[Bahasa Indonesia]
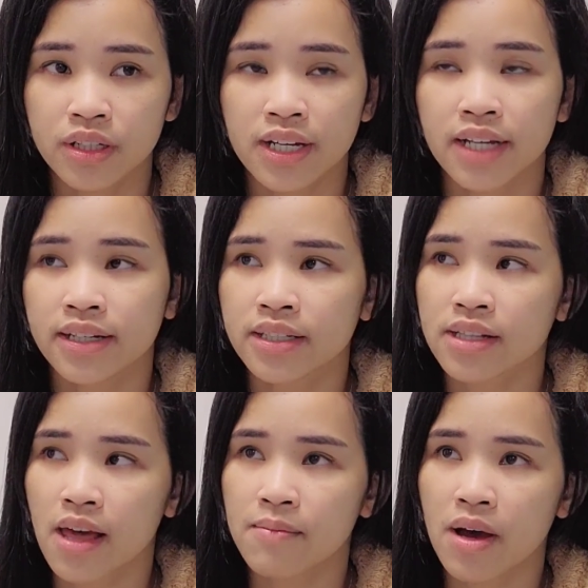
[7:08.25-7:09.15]
gade
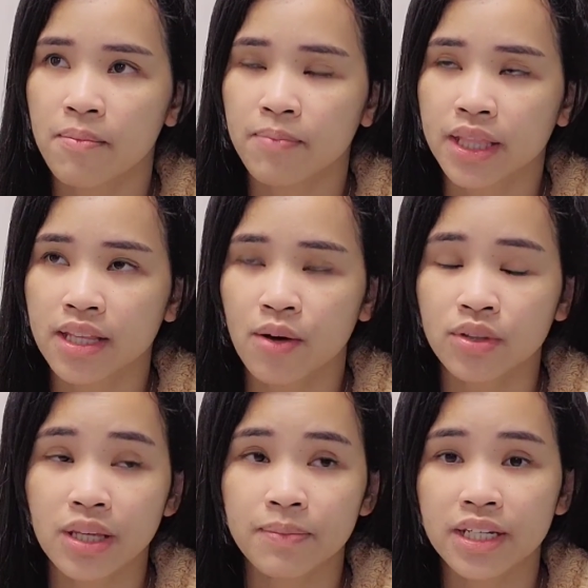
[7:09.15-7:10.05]
selama 4 tahun
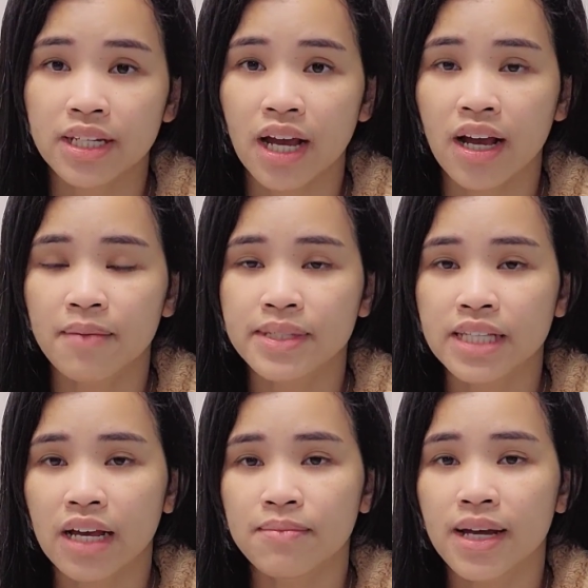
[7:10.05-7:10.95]
tapi dia nggak
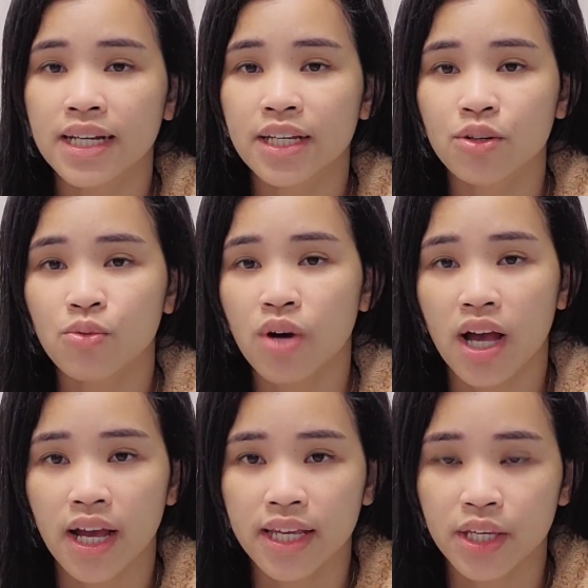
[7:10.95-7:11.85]
bisa ngebalikin
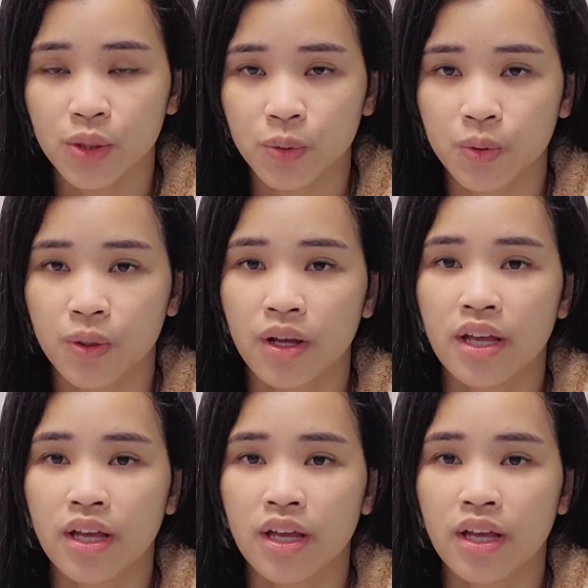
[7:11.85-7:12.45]
uang kayak gitu.